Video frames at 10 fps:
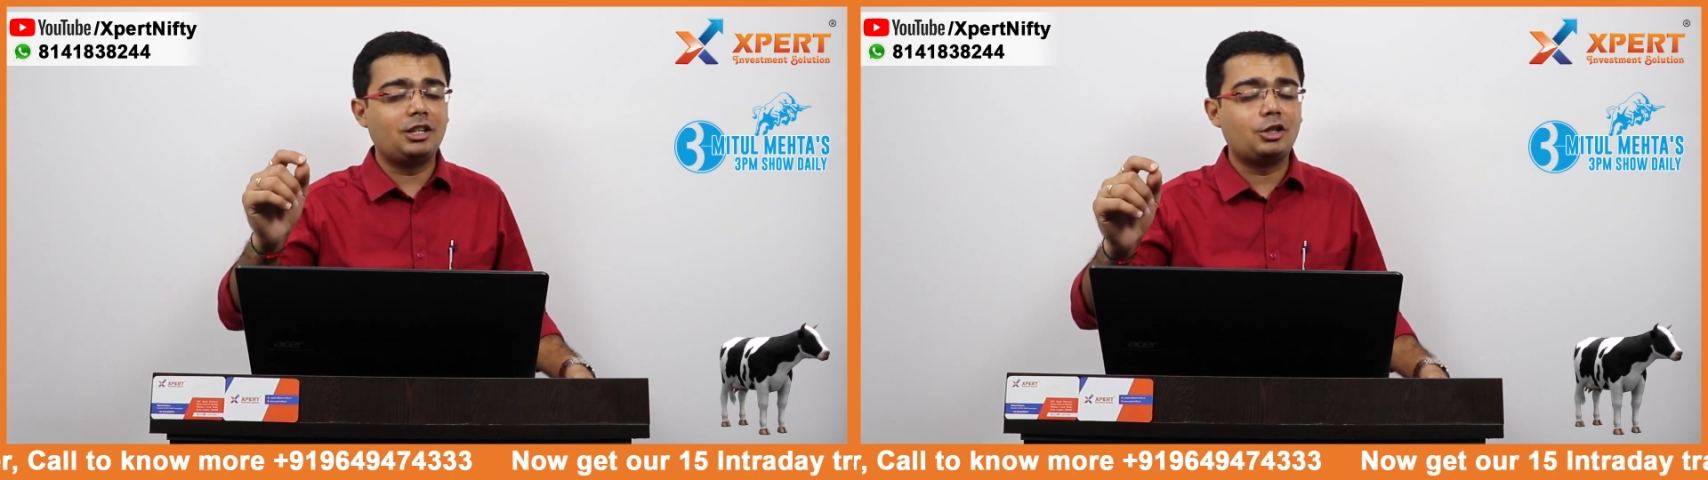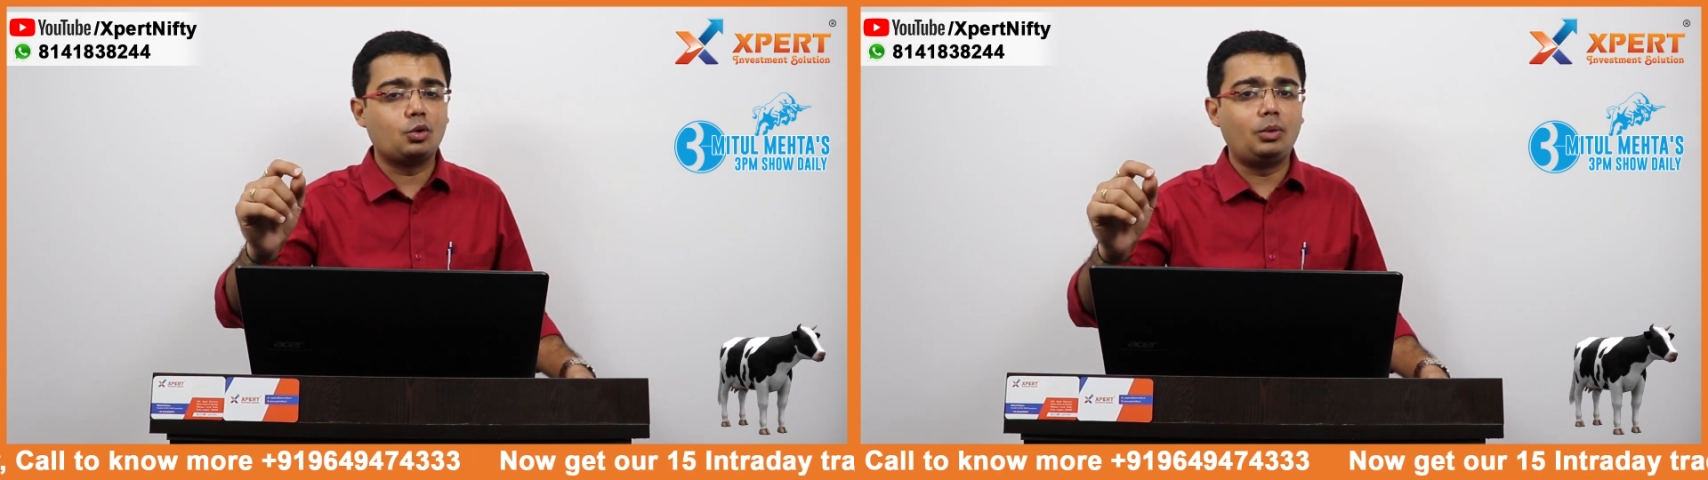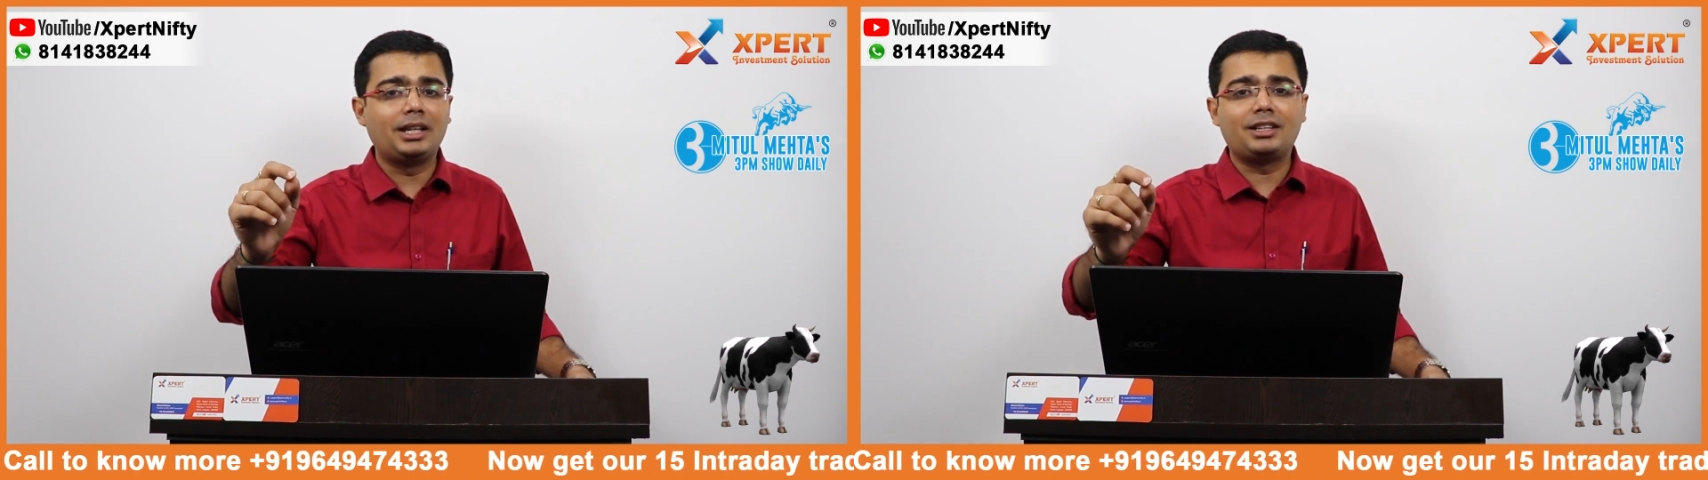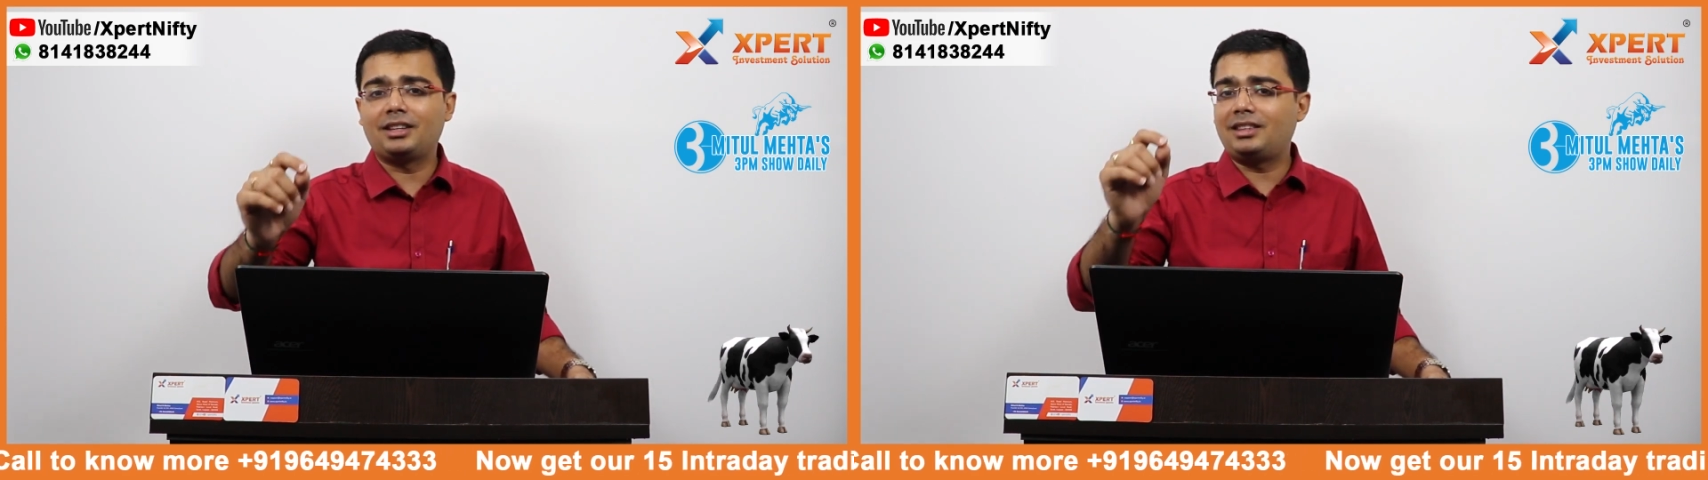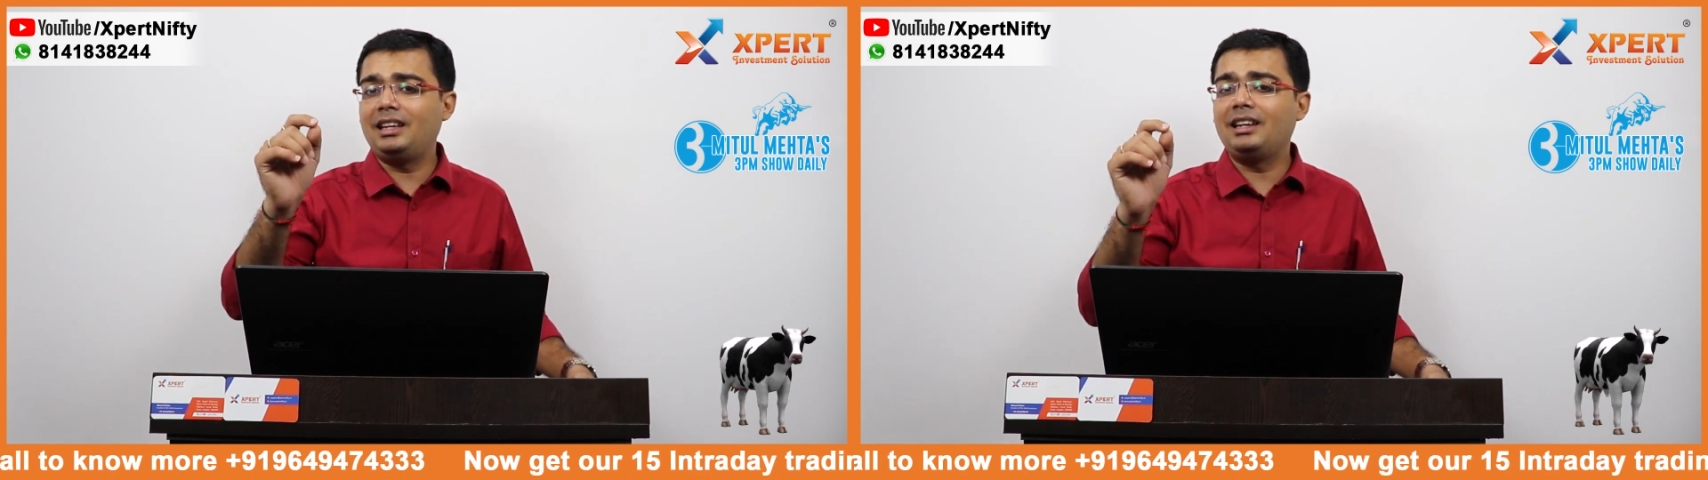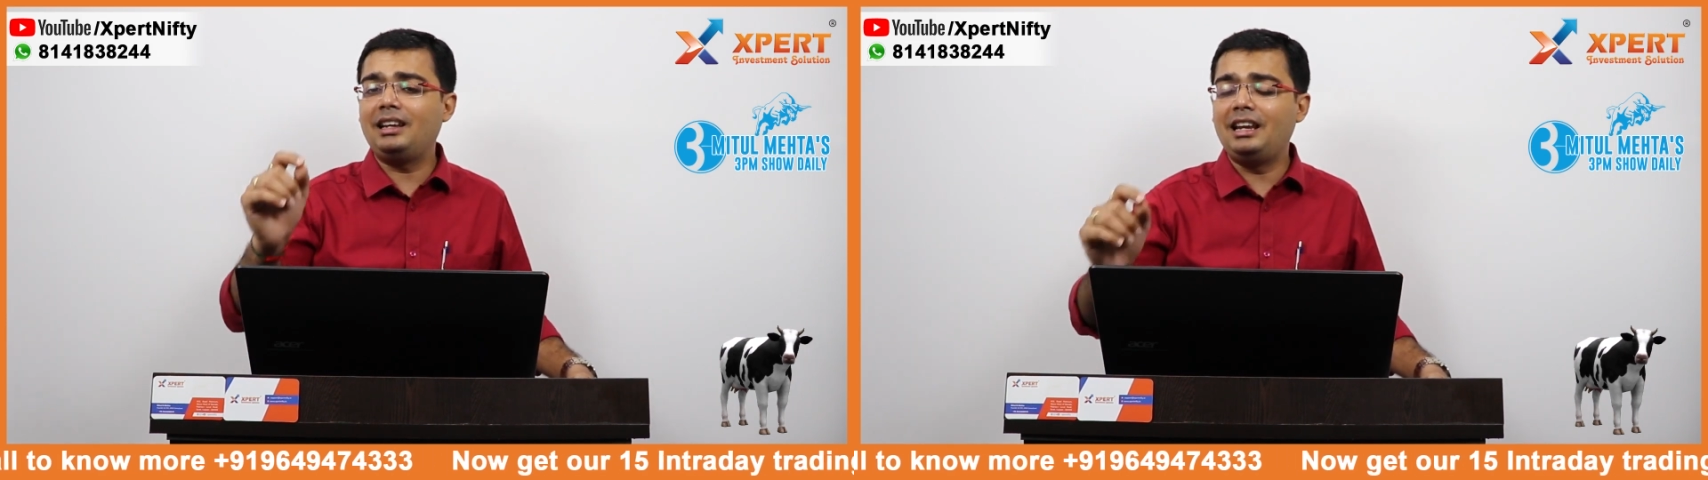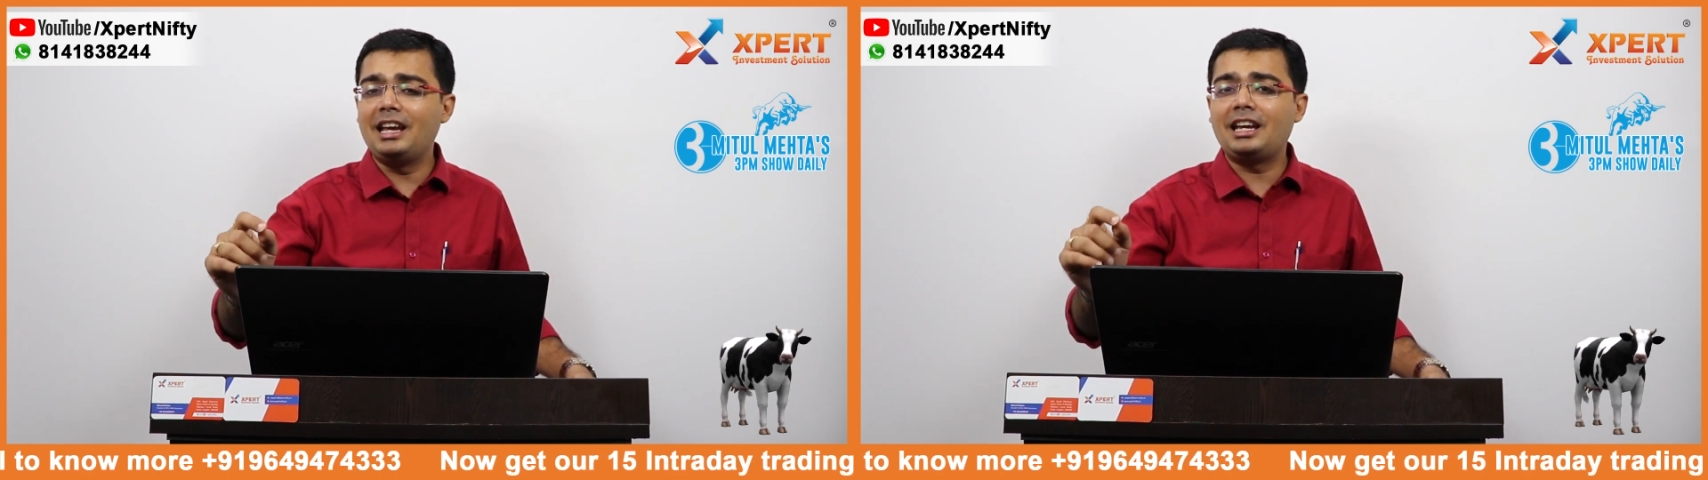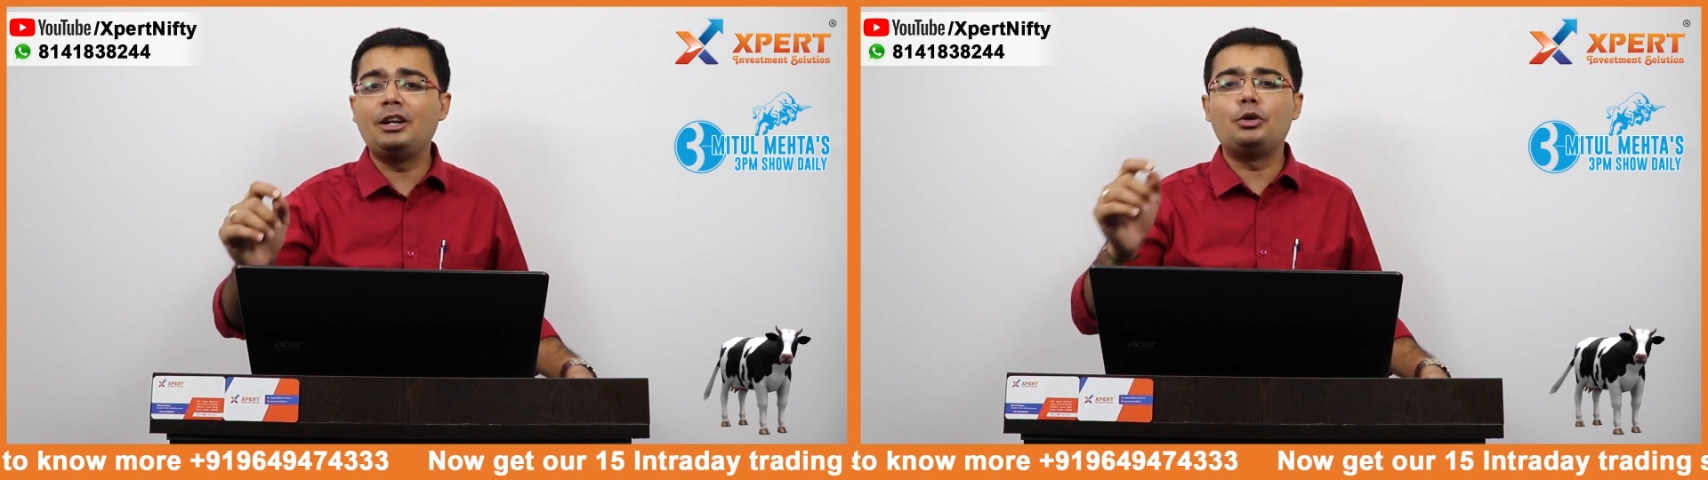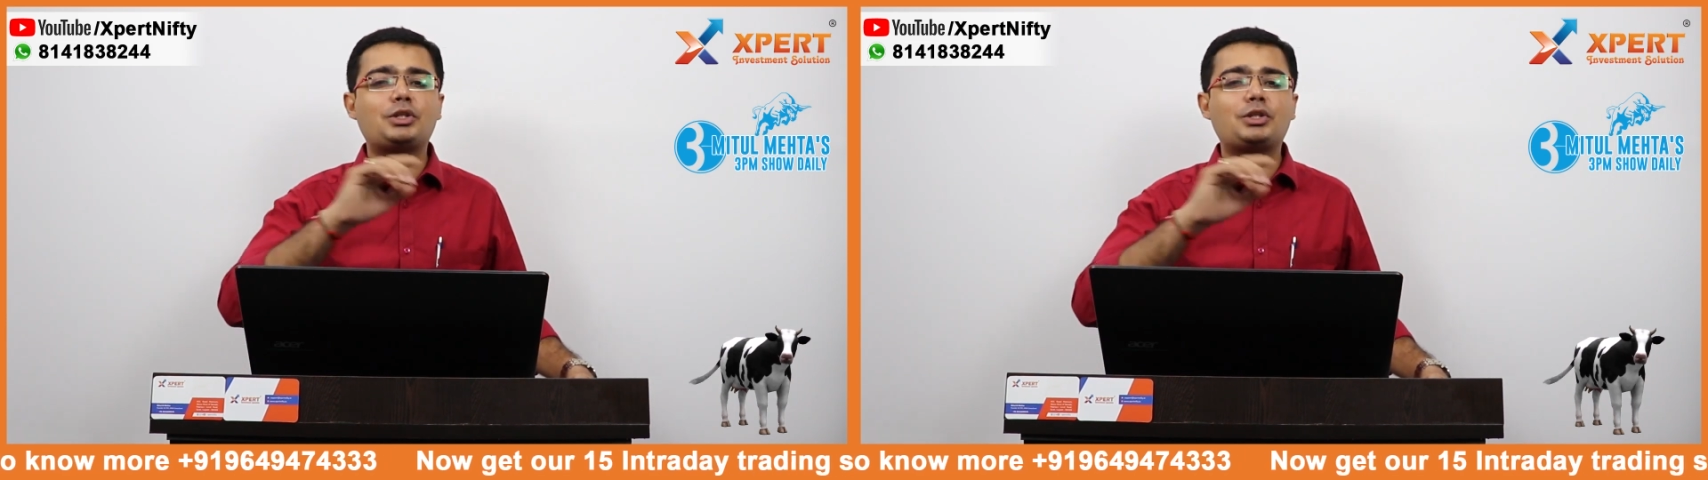की शुरुआत करते हैं लेकिन